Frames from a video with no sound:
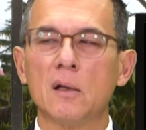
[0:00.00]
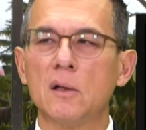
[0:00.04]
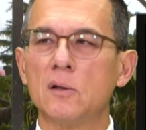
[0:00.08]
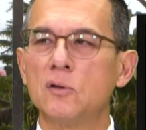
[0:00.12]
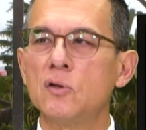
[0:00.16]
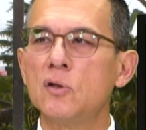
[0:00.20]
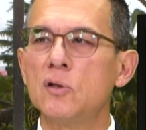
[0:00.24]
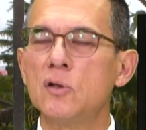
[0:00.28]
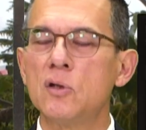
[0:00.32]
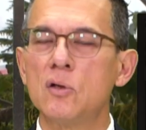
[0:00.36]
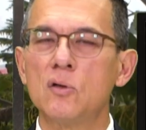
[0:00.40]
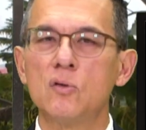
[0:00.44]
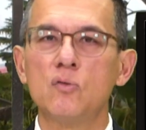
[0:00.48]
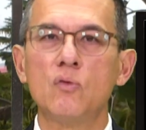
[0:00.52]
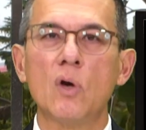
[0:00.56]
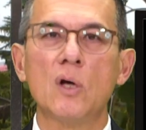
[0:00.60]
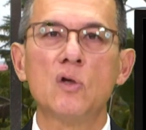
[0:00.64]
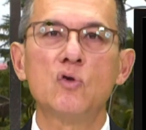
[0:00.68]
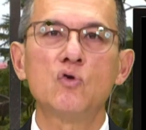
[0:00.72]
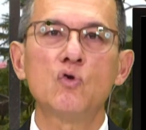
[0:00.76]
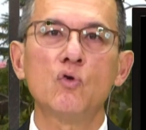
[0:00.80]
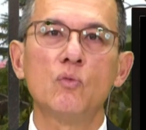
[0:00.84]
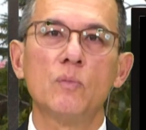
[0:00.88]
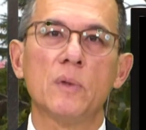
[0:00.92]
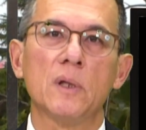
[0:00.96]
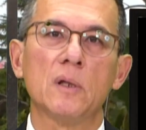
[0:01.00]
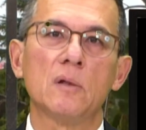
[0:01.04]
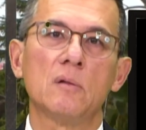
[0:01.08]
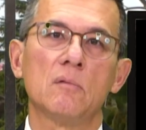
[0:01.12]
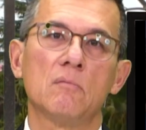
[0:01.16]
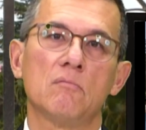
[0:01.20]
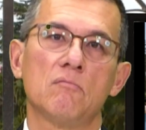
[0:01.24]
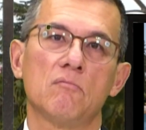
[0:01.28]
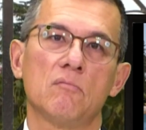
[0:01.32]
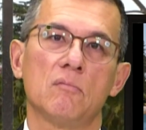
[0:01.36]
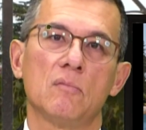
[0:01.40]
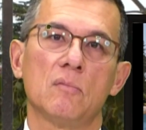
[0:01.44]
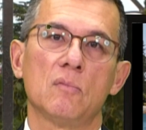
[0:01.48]
就是原住民
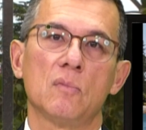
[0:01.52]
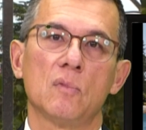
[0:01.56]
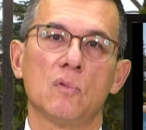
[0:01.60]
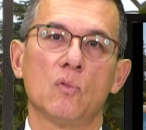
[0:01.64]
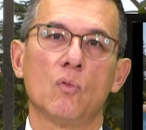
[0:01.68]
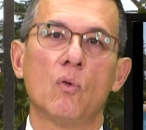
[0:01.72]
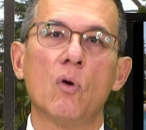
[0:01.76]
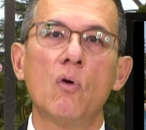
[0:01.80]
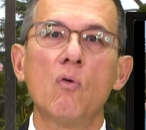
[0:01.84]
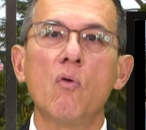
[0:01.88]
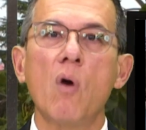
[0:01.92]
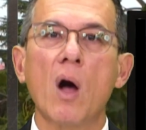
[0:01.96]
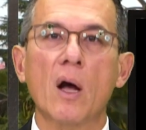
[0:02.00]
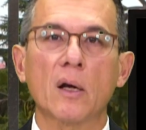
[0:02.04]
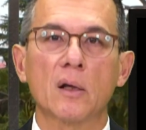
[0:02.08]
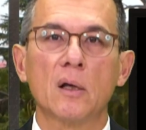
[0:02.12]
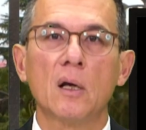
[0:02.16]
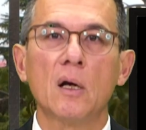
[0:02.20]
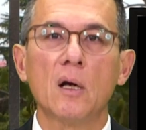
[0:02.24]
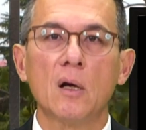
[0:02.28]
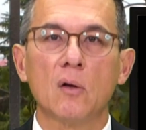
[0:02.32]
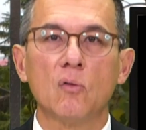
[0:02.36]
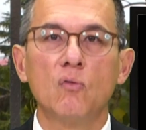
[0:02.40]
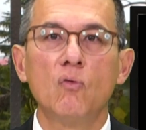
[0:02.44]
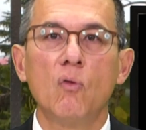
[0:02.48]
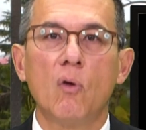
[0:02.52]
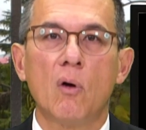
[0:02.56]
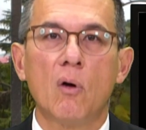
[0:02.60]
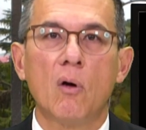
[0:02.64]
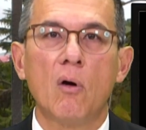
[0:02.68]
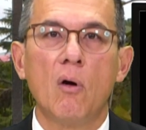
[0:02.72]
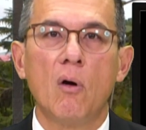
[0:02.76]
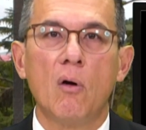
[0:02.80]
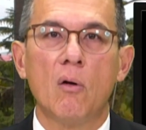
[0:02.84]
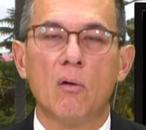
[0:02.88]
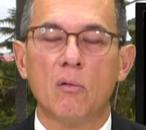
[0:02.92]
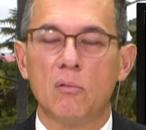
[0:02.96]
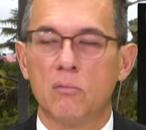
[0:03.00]
文化也很落
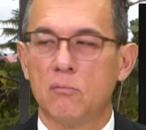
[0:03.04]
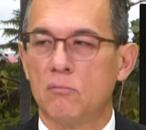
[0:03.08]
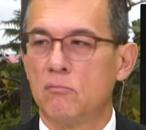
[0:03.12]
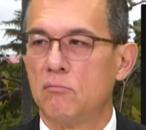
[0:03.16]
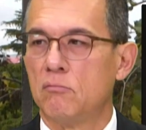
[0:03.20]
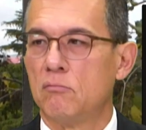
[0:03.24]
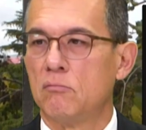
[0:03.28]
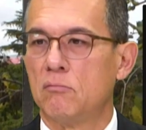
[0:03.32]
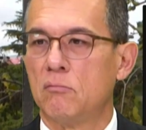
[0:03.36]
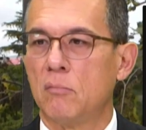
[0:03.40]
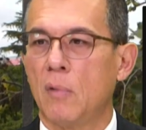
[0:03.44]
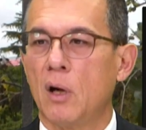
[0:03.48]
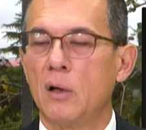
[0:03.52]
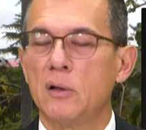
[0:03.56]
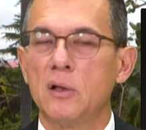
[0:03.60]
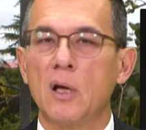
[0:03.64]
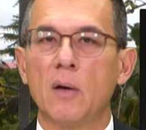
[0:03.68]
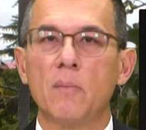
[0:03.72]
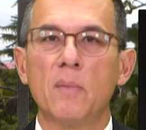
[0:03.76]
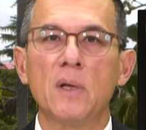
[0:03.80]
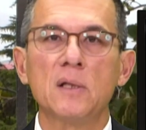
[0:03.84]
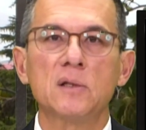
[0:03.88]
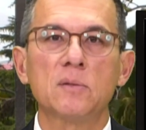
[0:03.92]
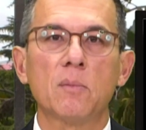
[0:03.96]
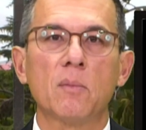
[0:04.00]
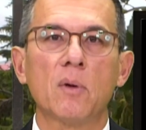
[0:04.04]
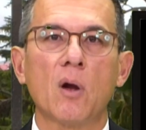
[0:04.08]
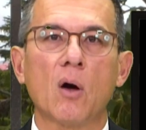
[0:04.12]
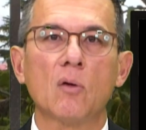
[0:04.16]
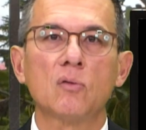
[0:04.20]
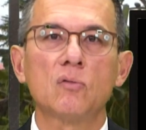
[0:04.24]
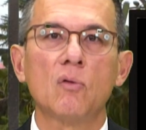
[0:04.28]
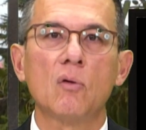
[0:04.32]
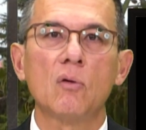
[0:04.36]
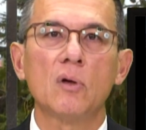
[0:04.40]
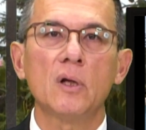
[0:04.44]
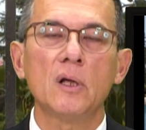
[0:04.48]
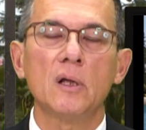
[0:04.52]
后啊，也没什么劳
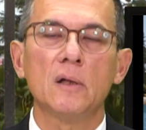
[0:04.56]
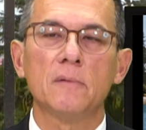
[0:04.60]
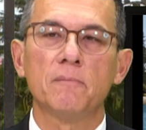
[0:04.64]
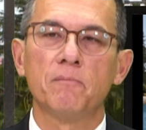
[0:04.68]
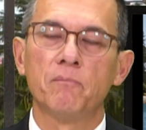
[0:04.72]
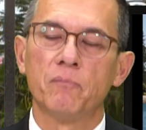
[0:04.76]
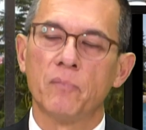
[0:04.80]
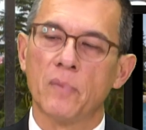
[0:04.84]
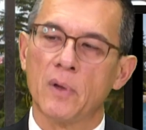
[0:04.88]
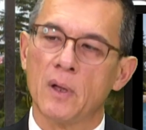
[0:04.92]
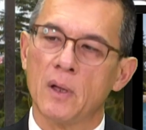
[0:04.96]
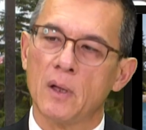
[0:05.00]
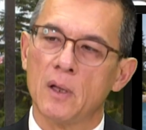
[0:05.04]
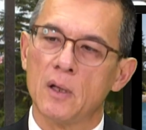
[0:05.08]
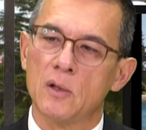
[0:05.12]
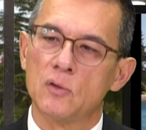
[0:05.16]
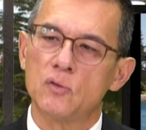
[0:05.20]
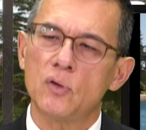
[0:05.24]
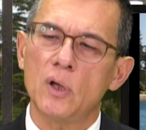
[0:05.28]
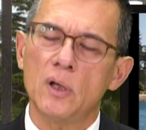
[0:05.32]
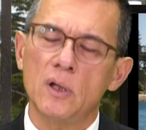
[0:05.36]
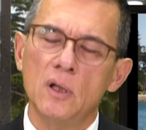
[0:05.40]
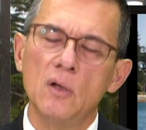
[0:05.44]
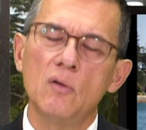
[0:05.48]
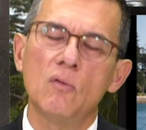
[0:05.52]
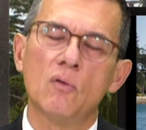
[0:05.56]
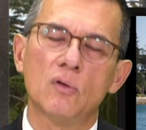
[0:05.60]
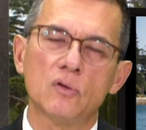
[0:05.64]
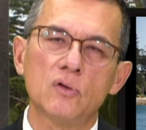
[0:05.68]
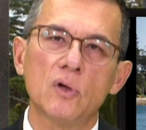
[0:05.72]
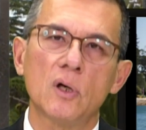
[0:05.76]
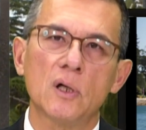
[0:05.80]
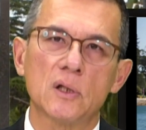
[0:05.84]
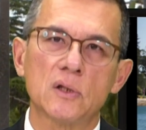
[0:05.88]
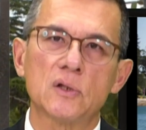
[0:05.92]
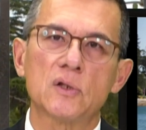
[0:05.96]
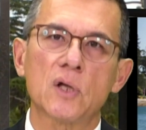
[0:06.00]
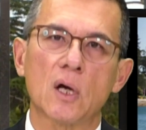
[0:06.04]
动力，所以英国就
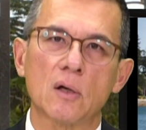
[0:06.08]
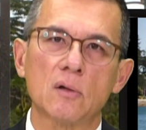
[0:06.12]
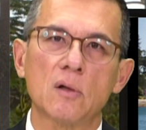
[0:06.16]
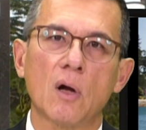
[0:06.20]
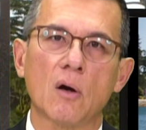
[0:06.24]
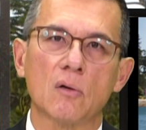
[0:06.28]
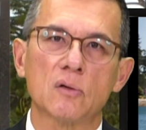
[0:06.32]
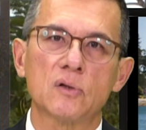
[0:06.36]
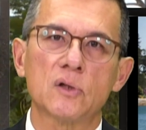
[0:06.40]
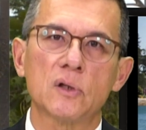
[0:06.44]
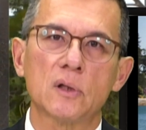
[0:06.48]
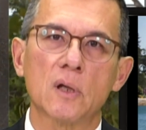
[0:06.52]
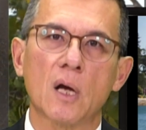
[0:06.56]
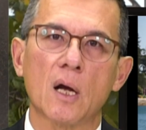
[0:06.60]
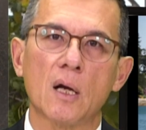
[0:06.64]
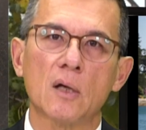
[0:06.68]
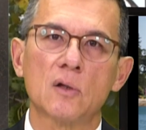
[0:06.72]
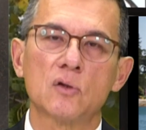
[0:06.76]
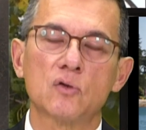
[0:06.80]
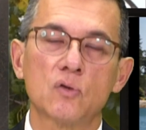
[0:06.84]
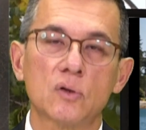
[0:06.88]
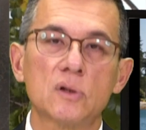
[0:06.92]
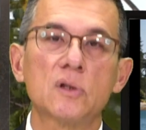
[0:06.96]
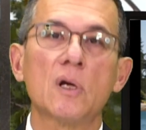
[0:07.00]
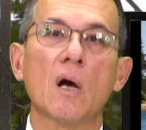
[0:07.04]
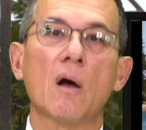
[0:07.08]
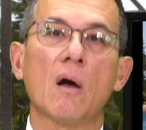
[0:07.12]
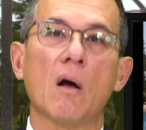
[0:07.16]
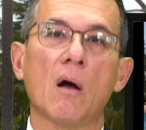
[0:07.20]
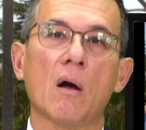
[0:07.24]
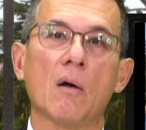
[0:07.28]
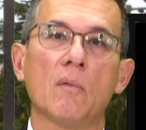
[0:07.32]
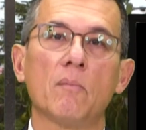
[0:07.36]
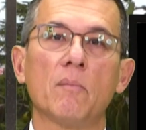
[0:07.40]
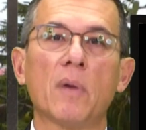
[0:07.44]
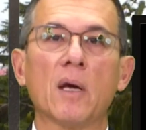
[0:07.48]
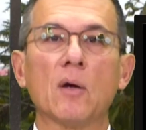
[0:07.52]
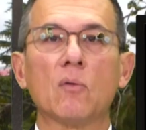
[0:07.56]
很伤脑筋啊。说这样
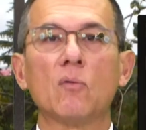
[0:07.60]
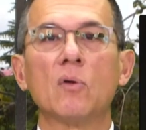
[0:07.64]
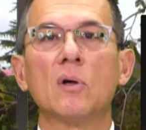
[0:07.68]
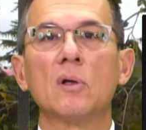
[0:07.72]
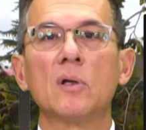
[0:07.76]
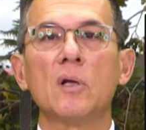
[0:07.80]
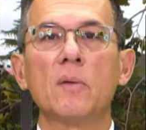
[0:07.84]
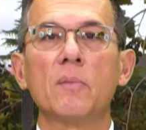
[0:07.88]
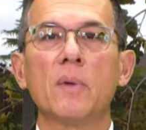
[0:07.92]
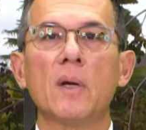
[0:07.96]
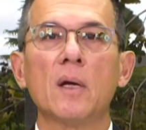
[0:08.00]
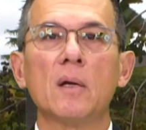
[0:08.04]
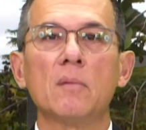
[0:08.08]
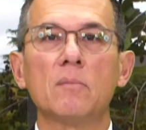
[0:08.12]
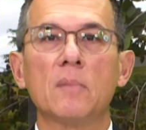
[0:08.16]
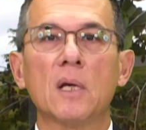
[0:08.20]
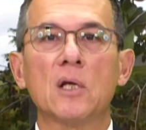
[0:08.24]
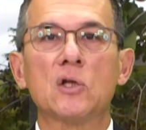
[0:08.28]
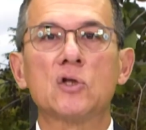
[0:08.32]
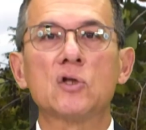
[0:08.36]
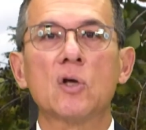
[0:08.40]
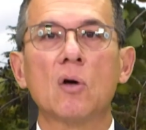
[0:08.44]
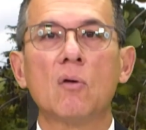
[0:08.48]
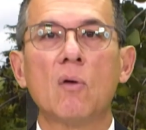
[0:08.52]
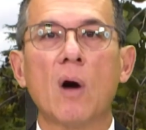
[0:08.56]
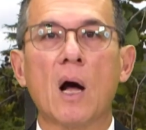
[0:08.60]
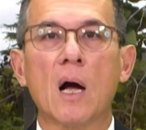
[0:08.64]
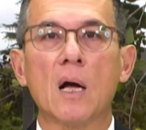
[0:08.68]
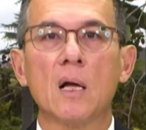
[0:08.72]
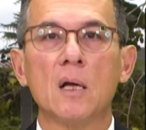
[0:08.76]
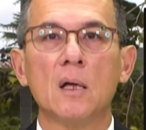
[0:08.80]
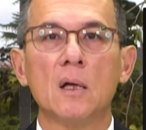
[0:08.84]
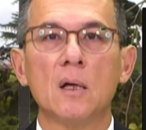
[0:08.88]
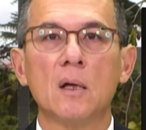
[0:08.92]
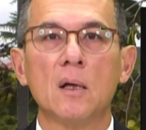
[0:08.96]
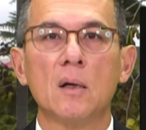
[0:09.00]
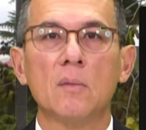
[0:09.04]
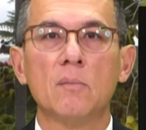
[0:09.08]
好，美国那边美洲啊，
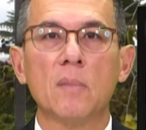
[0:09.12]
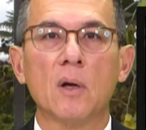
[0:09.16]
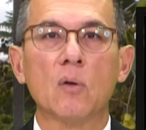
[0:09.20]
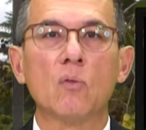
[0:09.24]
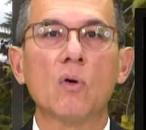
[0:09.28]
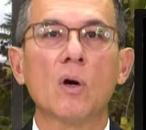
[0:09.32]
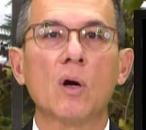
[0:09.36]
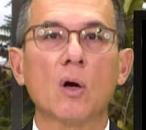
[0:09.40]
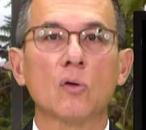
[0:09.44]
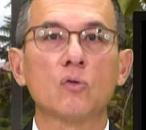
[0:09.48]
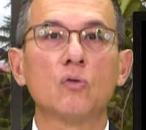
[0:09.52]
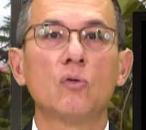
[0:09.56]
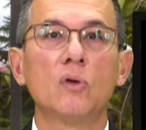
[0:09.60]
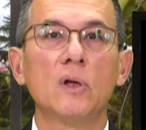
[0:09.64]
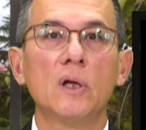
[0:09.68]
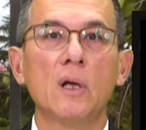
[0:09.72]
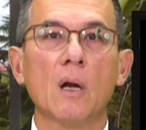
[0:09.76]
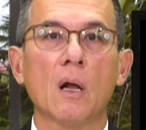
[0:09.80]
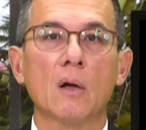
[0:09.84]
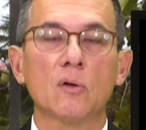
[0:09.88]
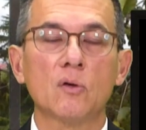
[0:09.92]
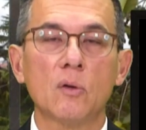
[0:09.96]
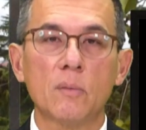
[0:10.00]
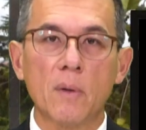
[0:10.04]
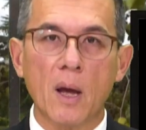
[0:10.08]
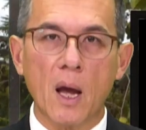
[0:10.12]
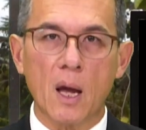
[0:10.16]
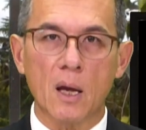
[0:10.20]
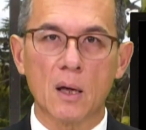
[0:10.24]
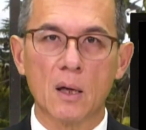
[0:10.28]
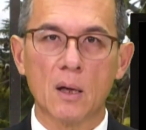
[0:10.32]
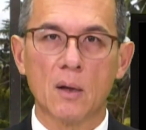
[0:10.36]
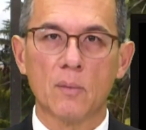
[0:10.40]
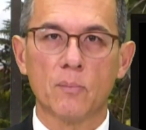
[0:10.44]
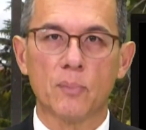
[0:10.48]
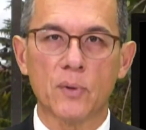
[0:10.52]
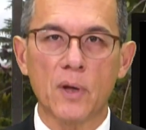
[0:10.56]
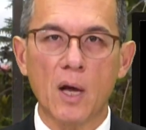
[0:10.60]
美国搞独立了，对不对？
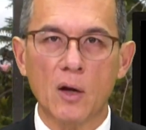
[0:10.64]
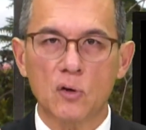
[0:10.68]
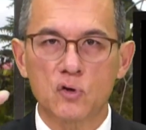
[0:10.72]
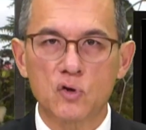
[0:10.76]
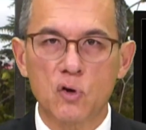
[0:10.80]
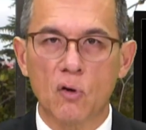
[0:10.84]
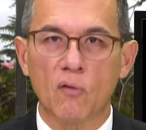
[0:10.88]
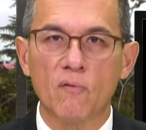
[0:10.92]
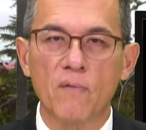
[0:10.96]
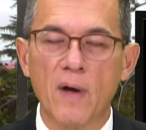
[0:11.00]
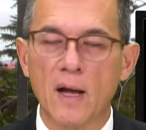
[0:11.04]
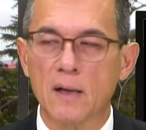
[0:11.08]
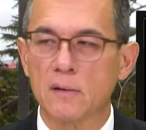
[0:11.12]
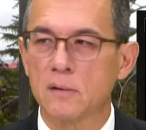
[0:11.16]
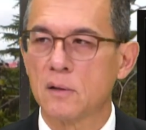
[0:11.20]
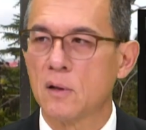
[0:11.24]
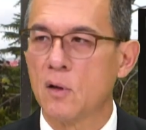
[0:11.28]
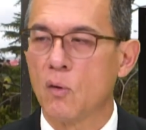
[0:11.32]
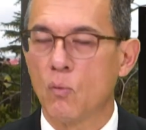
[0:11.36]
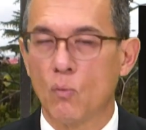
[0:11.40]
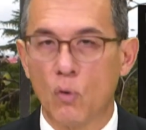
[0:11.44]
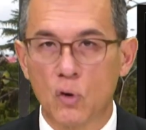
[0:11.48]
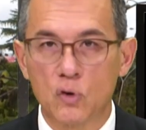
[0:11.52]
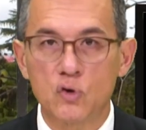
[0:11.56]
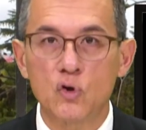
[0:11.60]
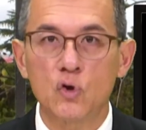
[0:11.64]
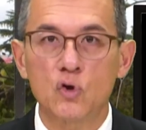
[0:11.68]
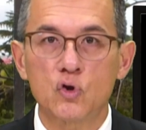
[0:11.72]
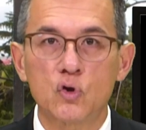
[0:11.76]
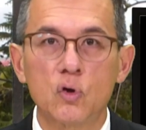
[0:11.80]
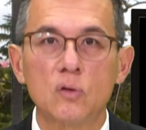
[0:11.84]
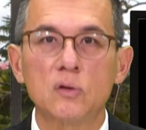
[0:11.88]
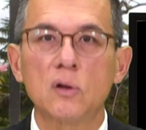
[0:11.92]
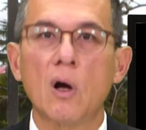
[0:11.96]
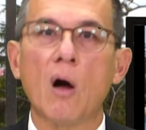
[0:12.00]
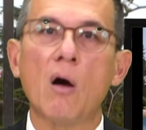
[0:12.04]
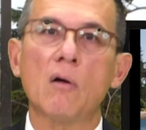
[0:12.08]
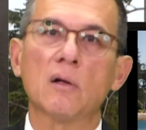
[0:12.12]
不要囚犯，我就
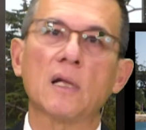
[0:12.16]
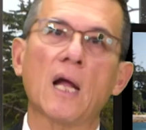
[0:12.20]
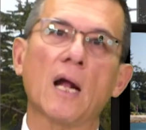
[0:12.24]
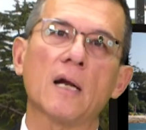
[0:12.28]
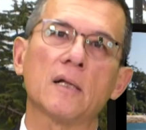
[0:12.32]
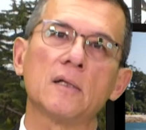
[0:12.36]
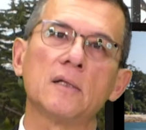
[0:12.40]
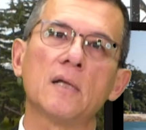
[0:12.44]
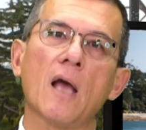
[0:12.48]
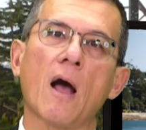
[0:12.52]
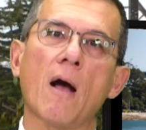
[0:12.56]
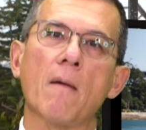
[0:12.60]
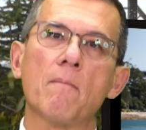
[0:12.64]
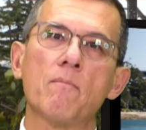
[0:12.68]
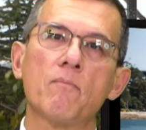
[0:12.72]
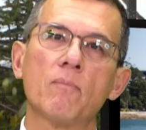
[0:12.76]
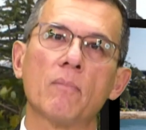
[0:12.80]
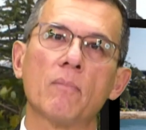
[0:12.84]
送到澳大利亚。